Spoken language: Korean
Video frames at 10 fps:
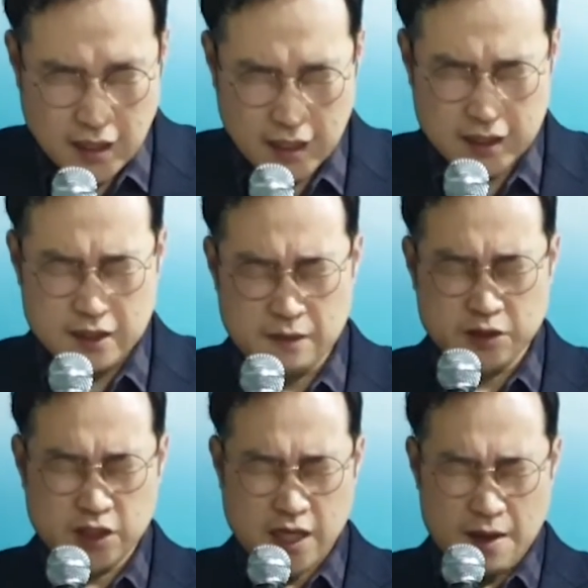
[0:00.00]
하나님
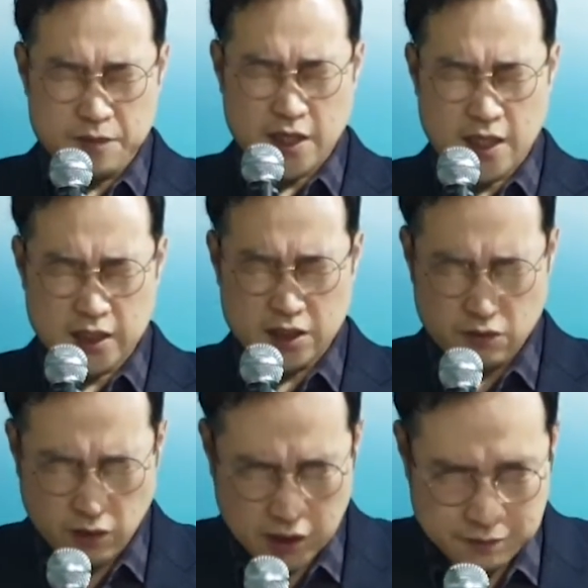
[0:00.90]
아버지 감당하기를
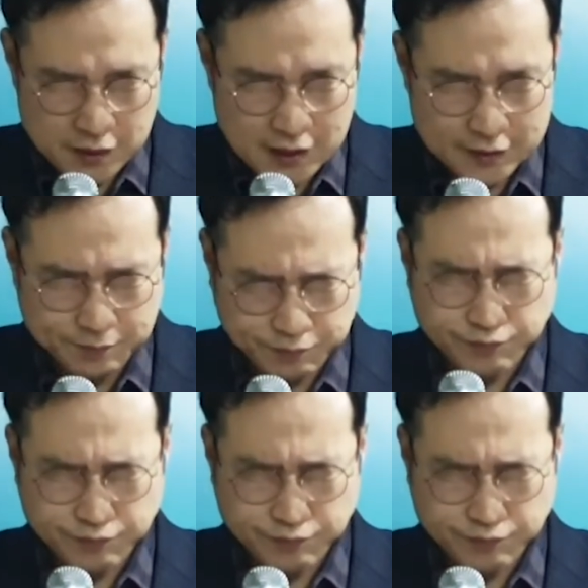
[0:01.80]
원합니다.